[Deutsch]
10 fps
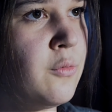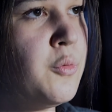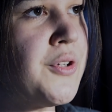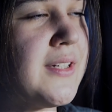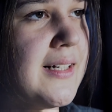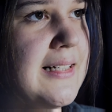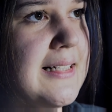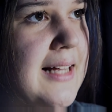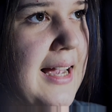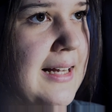wo ich dann
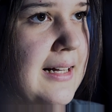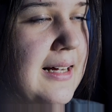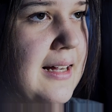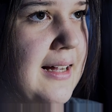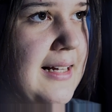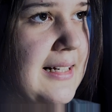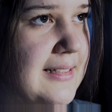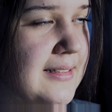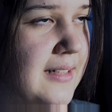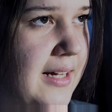diese Einlage
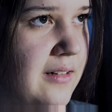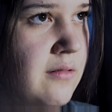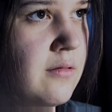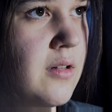einlassen kann.